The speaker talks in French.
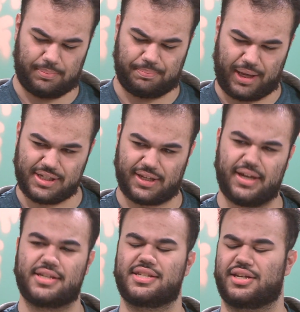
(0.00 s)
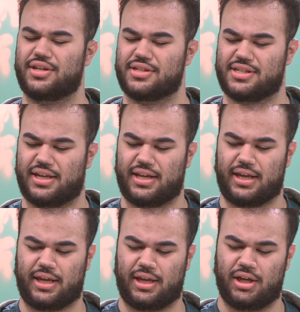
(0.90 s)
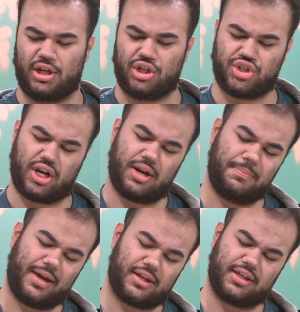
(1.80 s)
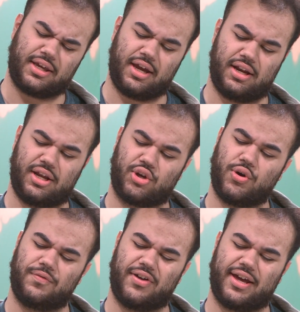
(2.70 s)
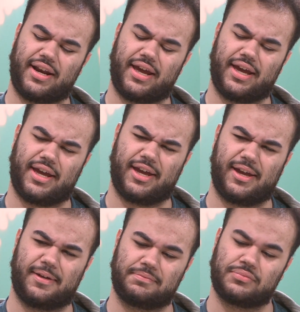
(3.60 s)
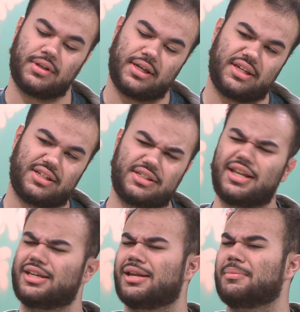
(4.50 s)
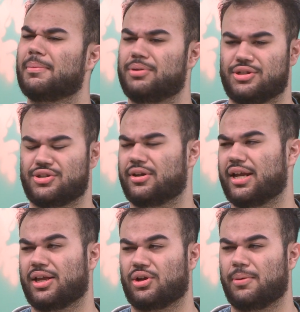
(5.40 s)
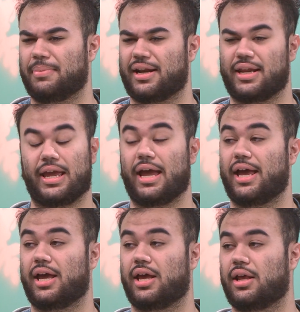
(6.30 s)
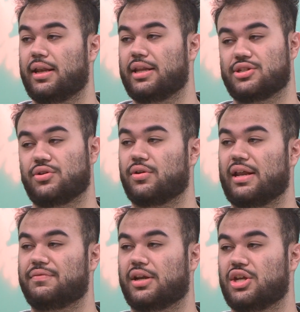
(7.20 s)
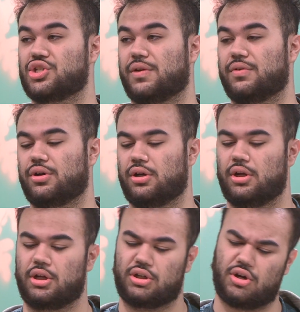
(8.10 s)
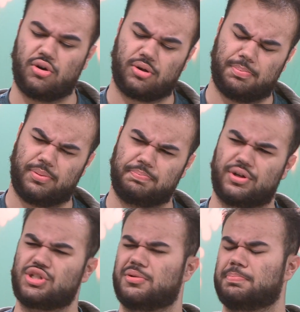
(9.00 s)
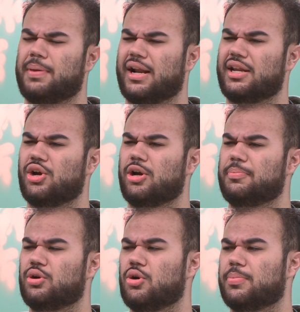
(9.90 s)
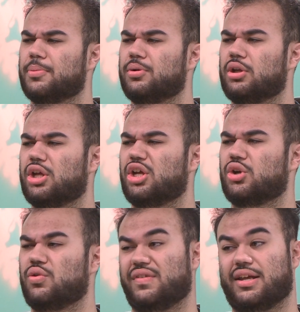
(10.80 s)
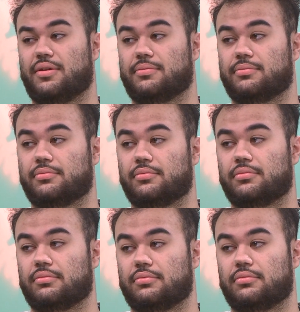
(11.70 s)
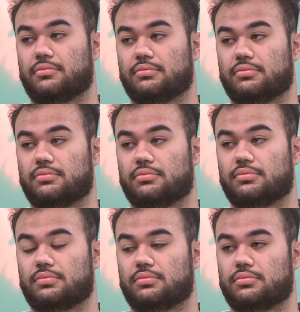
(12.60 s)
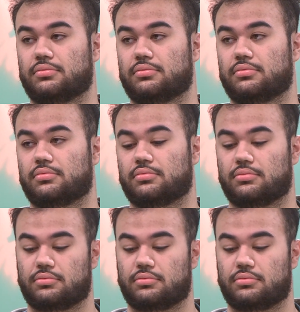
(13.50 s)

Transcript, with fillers: parce que c'est une CD, je remarque que le couvert est certainement plus unique comparé à les autres affaires que j'ai vues. Donc, peux-tu parler à propos du couvert? Oui, ben, en fait, euh, le,